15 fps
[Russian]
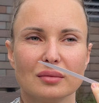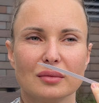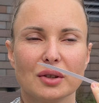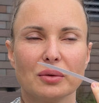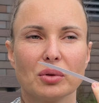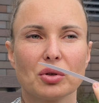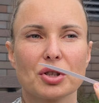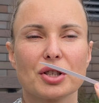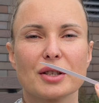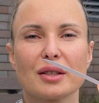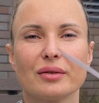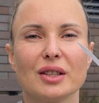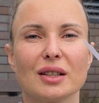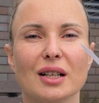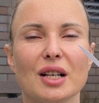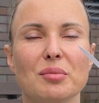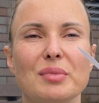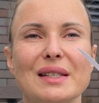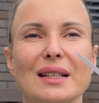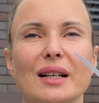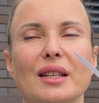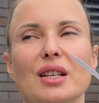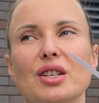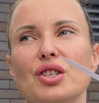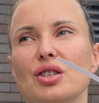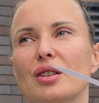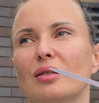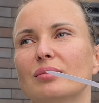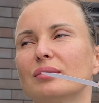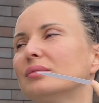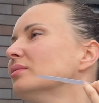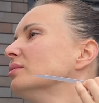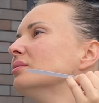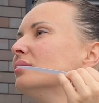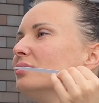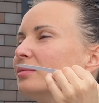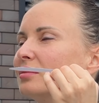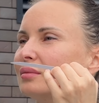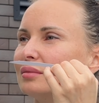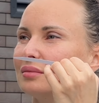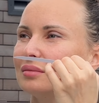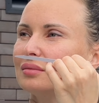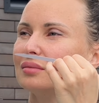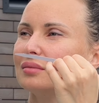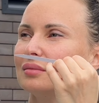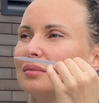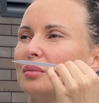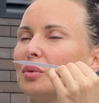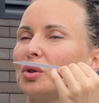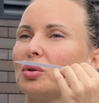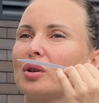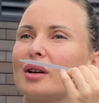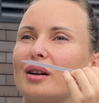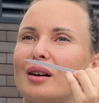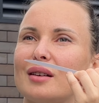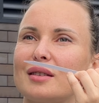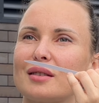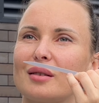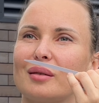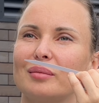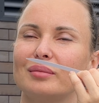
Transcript: Его хочется вдыхать бесконечно, много раз.